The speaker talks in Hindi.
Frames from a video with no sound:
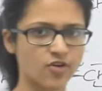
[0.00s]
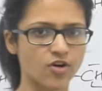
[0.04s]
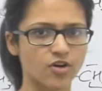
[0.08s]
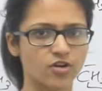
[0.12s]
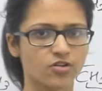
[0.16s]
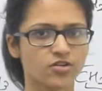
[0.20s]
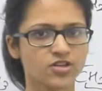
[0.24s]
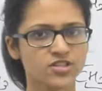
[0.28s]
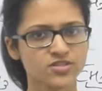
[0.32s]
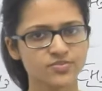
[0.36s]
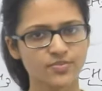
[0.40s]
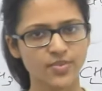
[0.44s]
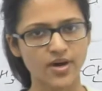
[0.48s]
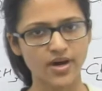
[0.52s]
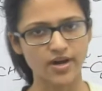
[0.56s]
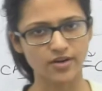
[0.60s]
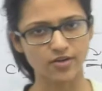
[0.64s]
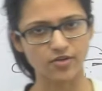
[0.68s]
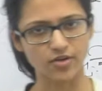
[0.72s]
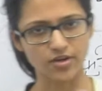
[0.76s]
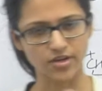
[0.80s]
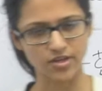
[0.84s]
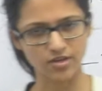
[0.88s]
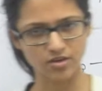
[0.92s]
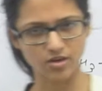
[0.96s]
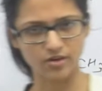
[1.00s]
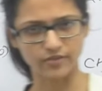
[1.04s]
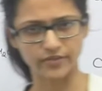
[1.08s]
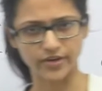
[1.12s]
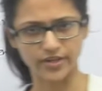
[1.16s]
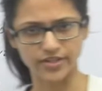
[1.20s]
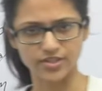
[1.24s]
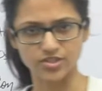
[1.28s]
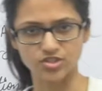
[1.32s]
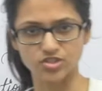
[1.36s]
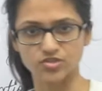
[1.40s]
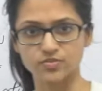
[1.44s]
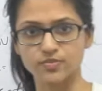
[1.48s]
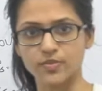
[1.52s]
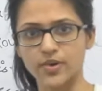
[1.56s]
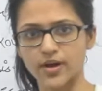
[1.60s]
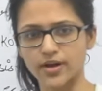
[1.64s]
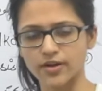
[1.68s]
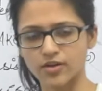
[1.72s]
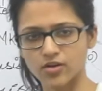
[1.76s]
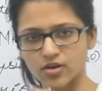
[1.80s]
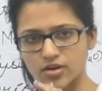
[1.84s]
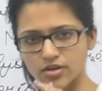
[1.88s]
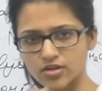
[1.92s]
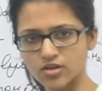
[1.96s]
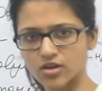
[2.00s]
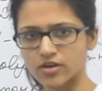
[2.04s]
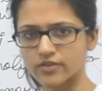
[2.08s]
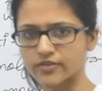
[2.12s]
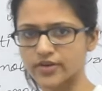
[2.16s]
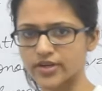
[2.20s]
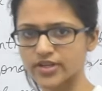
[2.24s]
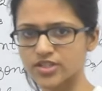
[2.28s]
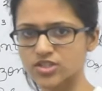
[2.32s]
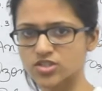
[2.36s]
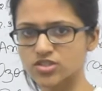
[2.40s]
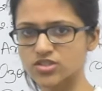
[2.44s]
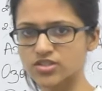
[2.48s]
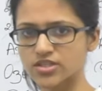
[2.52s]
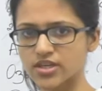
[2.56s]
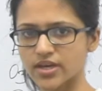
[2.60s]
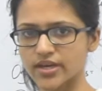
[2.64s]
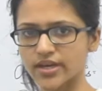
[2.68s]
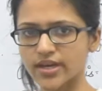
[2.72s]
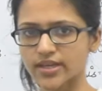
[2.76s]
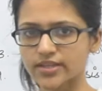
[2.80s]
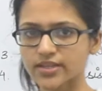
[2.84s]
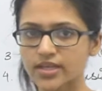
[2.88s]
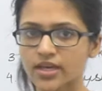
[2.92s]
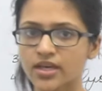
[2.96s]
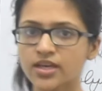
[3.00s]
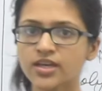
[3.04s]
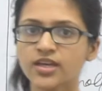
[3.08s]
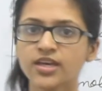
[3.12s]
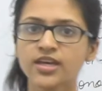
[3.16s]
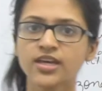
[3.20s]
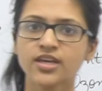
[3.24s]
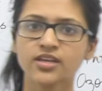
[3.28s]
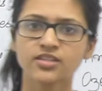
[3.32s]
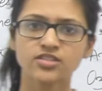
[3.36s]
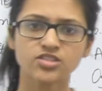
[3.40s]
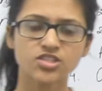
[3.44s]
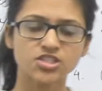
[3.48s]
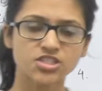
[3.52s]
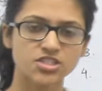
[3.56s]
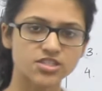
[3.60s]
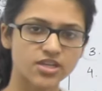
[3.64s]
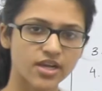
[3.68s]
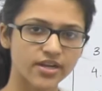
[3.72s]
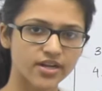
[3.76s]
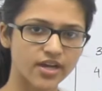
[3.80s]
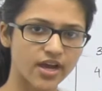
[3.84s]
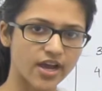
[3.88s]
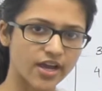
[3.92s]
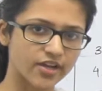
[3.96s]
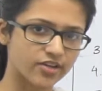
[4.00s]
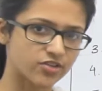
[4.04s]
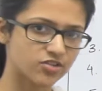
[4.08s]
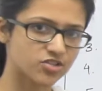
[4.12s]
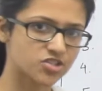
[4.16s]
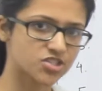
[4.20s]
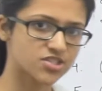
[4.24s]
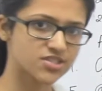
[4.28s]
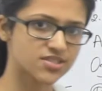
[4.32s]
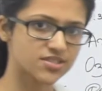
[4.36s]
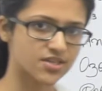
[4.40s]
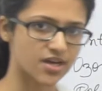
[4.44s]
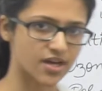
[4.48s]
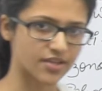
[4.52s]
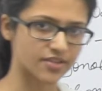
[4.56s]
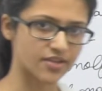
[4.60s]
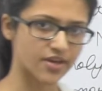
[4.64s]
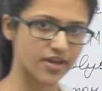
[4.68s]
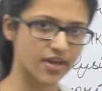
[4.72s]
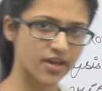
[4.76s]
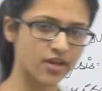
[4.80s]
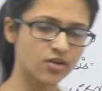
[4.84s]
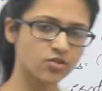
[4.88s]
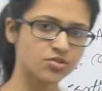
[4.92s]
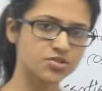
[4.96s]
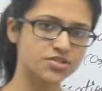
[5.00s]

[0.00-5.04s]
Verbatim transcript: फॉलोज ऑफ एडिशन ऑफ एडिशन क्या कहते हैं जिस साइड हाइड्रोजन ज़्यादा है